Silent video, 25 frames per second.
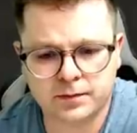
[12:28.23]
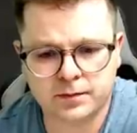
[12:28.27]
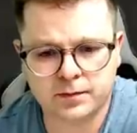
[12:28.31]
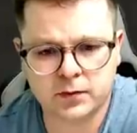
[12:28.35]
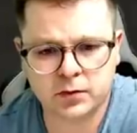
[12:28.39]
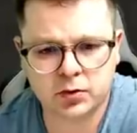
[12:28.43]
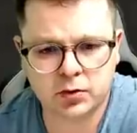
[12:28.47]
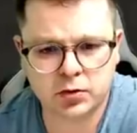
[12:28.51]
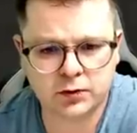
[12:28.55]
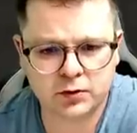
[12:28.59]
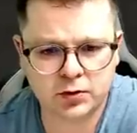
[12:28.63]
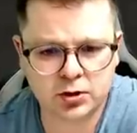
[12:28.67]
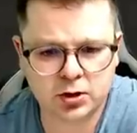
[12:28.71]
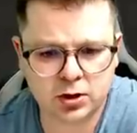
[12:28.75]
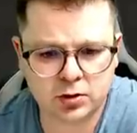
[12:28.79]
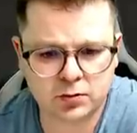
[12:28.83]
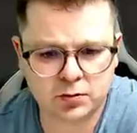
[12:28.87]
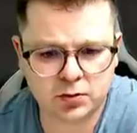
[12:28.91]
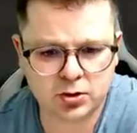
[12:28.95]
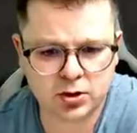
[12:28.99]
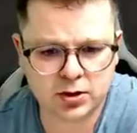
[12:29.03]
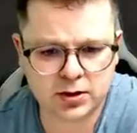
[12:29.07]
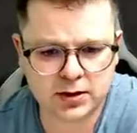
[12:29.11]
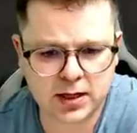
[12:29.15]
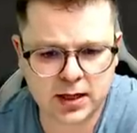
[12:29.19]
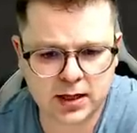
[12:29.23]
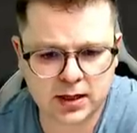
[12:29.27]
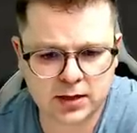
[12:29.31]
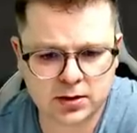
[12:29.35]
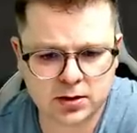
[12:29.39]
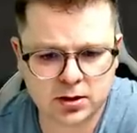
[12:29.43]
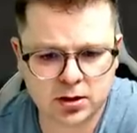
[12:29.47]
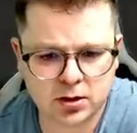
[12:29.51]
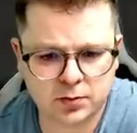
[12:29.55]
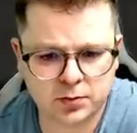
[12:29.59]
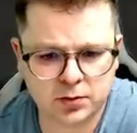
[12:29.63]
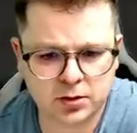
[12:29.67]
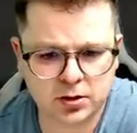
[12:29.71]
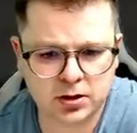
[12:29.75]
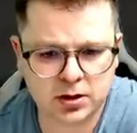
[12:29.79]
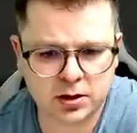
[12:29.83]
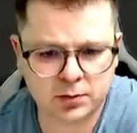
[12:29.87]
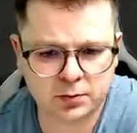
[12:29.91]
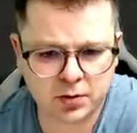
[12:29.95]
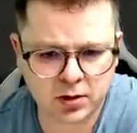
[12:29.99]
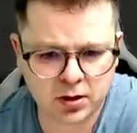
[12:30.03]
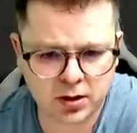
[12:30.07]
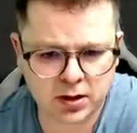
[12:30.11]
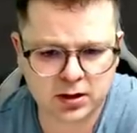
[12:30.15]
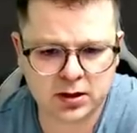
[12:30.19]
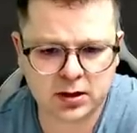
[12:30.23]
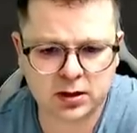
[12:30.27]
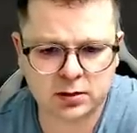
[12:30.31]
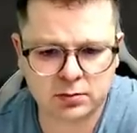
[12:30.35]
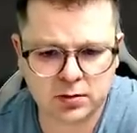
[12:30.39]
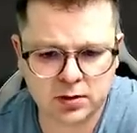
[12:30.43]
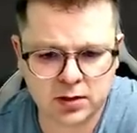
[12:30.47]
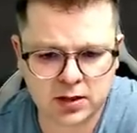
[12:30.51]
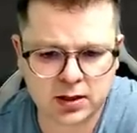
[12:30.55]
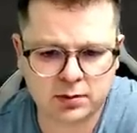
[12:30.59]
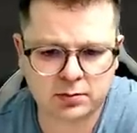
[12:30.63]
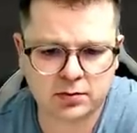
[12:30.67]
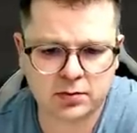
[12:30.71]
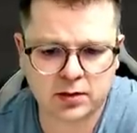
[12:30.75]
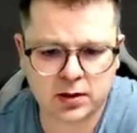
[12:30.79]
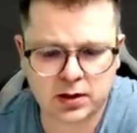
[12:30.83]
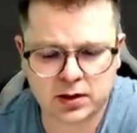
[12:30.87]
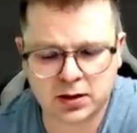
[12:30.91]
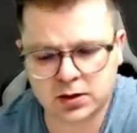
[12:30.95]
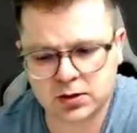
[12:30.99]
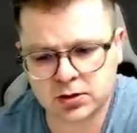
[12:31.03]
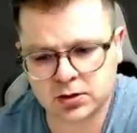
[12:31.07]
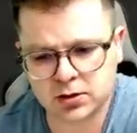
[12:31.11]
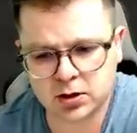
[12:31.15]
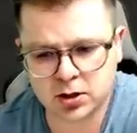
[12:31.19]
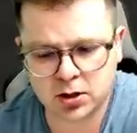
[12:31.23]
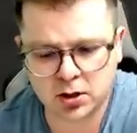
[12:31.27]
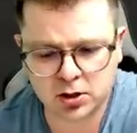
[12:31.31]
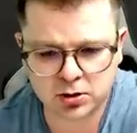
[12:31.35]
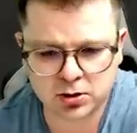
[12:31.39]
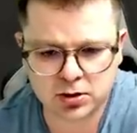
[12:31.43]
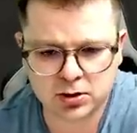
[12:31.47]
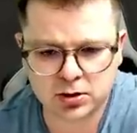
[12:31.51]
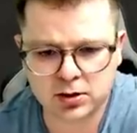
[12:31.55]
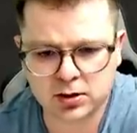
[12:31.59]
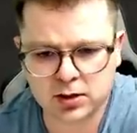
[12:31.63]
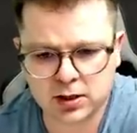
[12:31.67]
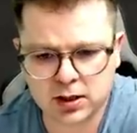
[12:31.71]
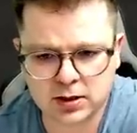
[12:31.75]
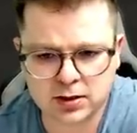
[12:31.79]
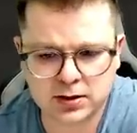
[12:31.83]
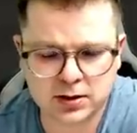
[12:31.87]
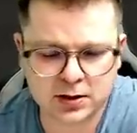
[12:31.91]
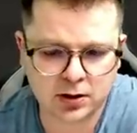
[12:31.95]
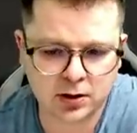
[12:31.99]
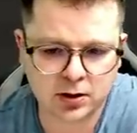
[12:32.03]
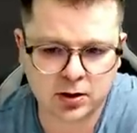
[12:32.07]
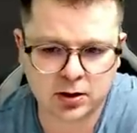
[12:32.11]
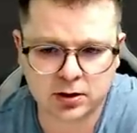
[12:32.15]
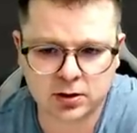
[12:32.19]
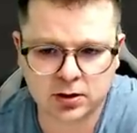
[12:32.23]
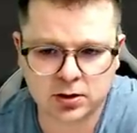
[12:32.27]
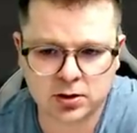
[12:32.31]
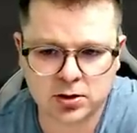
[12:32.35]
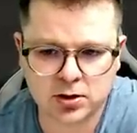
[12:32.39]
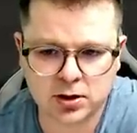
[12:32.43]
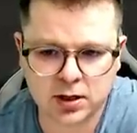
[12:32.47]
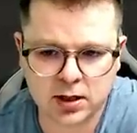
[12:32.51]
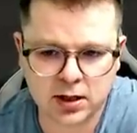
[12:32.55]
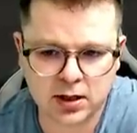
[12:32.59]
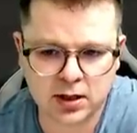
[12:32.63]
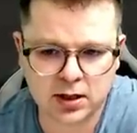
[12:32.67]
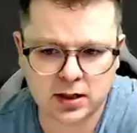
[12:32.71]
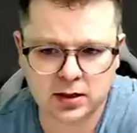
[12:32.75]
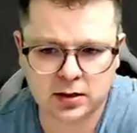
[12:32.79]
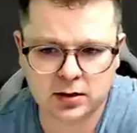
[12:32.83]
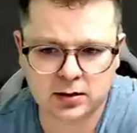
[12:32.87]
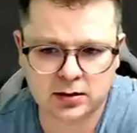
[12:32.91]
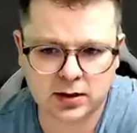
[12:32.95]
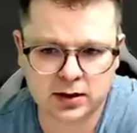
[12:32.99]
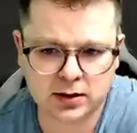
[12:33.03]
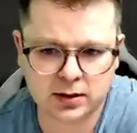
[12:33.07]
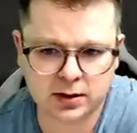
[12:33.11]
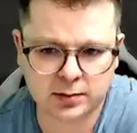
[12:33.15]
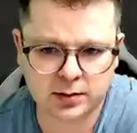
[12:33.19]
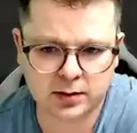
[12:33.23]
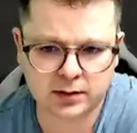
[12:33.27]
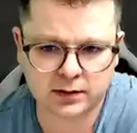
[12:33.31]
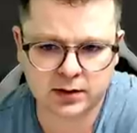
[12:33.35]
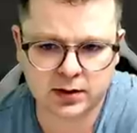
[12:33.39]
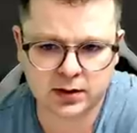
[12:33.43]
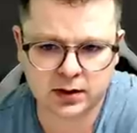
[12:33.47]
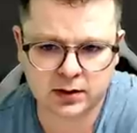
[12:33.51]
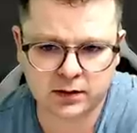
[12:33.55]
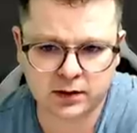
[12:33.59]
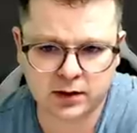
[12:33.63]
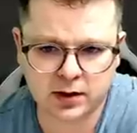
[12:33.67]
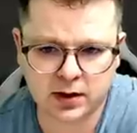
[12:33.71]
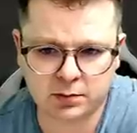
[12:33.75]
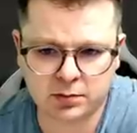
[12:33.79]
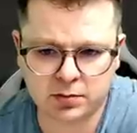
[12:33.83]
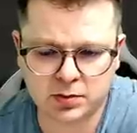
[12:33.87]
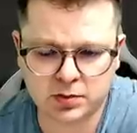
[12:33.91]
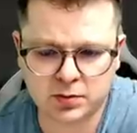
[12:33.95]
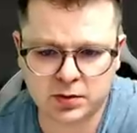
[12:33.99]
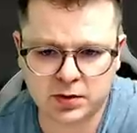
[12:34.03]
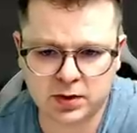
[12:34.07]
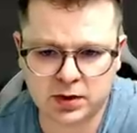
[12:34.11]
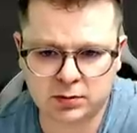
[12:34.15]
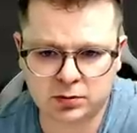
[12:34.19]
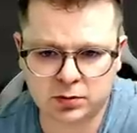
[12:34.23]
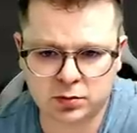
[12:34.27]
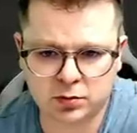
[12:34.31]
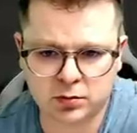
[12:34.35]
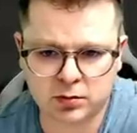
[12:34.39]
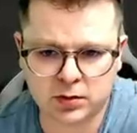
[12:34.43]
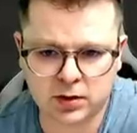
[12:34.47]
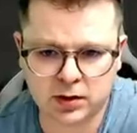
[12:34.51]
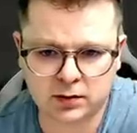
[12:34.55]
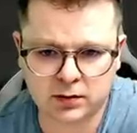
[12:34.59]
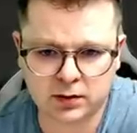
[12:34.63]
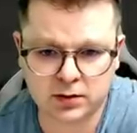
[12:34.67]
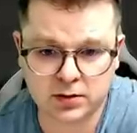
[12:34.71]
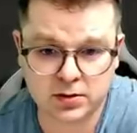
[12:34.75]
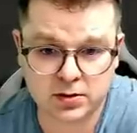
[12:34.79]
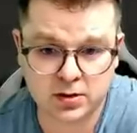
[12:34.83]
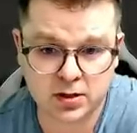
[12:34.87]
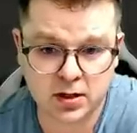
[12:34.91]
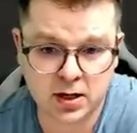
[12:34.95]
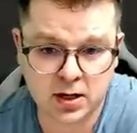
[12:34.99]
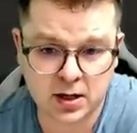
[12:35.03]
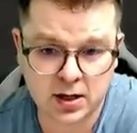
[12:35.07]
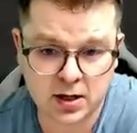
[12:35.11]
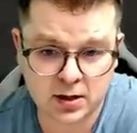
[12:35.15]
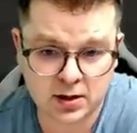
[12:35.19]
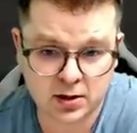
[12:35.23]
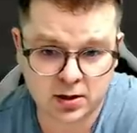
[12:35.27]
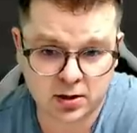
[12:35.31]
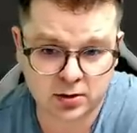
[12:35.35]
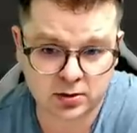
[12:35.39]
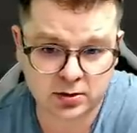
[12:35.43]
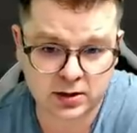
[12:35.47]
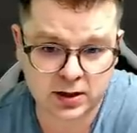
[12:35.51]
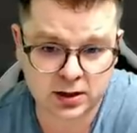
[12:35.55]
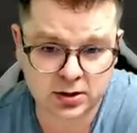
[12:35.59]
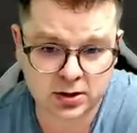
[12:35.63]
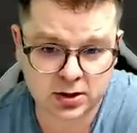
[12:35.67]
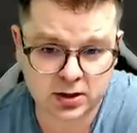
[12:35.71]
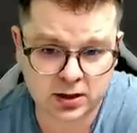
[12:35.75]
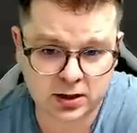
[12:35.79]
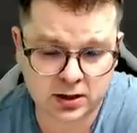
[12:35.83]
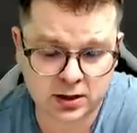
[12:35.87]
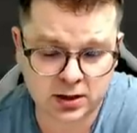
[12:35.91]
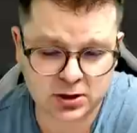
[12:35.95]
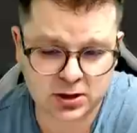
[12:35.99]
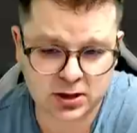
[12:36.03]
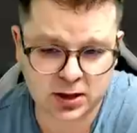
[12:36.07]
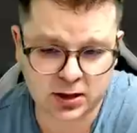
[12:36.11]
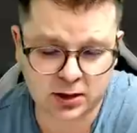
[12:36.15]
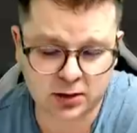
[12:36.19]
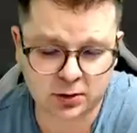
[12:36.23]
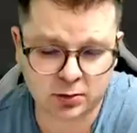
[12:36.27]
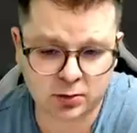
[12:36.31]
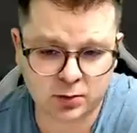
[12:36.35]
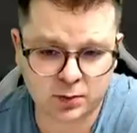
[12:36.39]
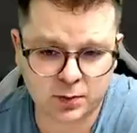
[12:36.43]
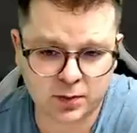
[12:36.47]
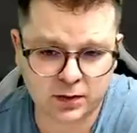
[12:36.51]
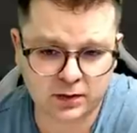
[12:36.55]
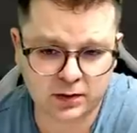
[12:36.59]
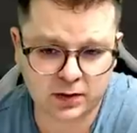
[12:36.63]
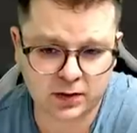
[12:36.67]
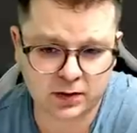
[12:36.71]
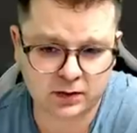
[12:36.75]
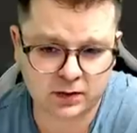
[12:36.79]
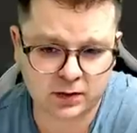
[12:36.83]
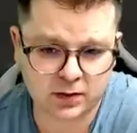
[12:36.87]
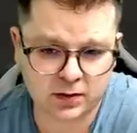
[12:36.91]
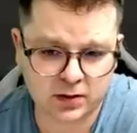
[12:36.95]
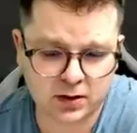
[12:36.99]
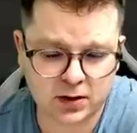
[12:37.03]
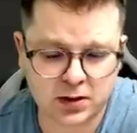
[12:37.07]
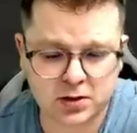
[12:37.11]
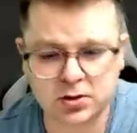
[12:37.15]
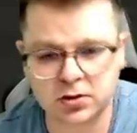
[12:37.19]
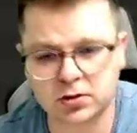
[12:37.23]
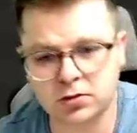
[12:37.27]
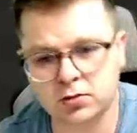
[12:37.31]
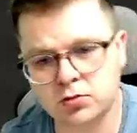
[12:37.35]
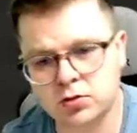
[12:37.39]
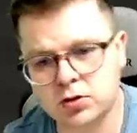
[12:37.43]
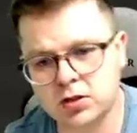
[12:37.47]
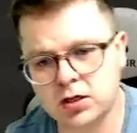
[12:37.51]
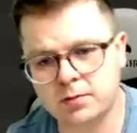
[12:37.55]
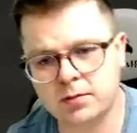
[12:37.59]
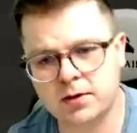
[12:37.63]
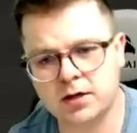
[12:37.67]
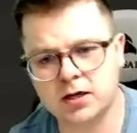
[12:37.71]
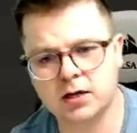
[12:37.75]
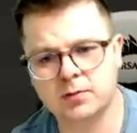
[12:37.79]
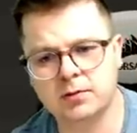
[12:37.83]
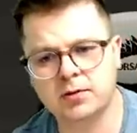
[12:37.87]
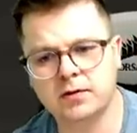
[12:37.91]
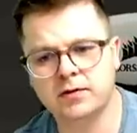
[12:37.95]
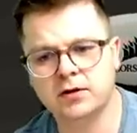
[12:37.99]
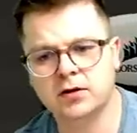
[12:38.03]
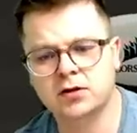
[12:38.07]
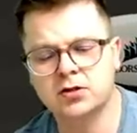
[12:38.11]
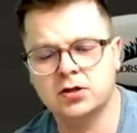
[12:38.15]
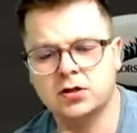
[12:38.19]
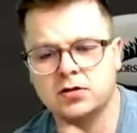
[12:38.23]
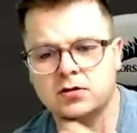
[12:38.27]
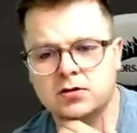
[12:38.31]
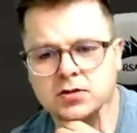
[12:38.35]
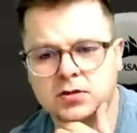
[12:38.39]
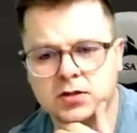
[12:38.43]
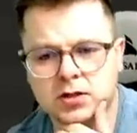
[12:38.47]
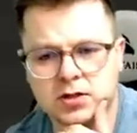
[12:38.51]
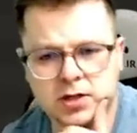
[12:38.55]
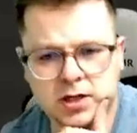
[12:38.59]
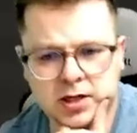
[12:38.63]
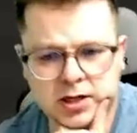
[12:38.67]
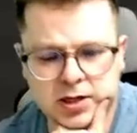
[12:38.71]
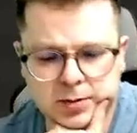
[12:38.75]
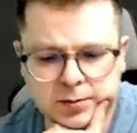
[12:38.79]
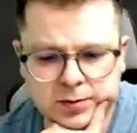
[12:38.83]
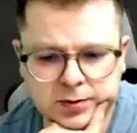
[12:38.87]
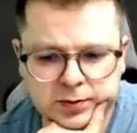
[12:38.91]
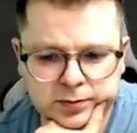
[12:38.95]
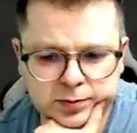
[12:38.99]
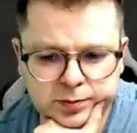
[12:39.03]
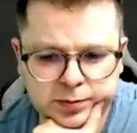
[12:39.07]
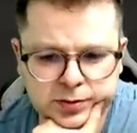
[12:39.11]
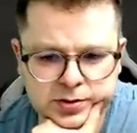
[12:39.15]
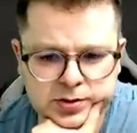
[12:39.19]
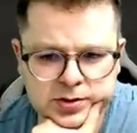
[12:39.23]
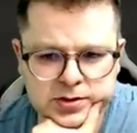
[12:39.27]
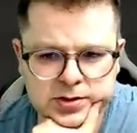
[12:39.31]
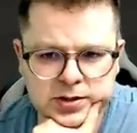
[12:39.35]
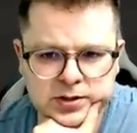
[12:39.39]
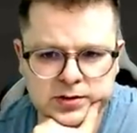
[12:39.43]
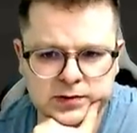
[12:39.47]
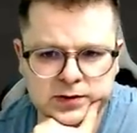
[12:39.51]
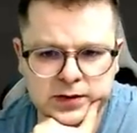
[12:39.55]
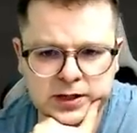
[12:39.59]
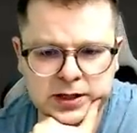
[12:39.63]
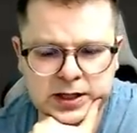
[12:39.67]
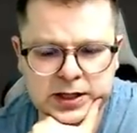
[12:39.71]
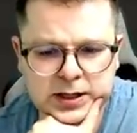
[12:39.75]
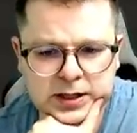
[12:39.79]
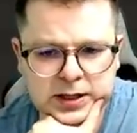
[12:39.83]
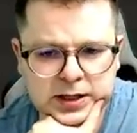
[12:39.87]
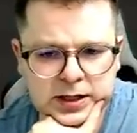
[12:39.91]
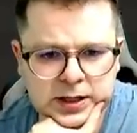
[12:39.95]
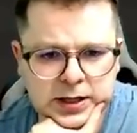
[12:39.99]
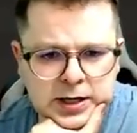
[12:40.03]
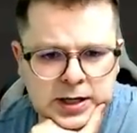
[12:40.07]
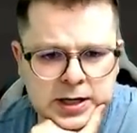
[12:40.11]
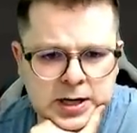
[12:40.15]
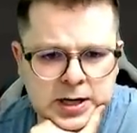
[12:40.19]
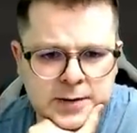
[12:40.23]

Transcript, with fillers: No oczywiście, on może tak zrobić, ten pionek niby tam jakiś groźny jest teoretycznie, ale tak naprawdę na chwilę, bo zbijam tutaj, więc on raczej jakiś taki ruch powinien wykonać. Znaczy to już nie ma chyba większego znaczenia, bo pozycja jest wygrana.